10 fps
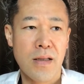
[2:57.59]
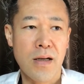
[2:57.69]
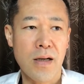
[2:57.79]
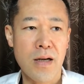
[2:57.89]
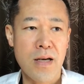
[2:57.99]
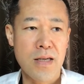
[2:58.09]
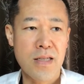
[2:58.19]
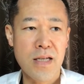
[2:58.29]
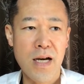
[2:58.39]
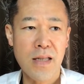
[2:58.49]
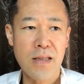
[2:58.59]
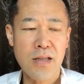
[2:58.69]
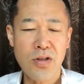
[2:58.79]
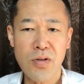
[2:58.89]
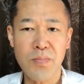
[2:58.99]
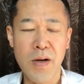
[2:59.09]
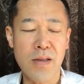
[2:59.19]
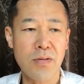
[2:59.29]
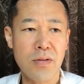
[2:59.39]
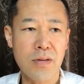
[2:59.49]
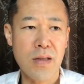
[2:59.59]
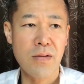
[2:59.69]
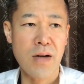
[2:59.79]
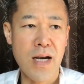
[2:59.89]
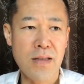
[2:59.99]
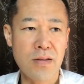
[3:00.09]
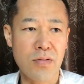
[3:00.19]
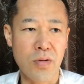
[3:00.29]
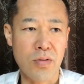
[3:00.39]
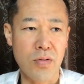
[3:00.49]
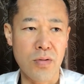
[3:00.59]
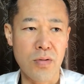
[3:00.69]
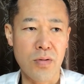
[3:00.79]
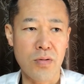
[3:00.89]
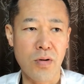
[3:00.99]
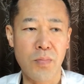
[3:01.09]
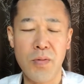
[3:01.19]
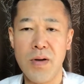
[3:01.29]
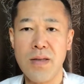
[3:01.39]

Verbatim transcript: だから市販でスーパーで売ってるアイスをこう56本の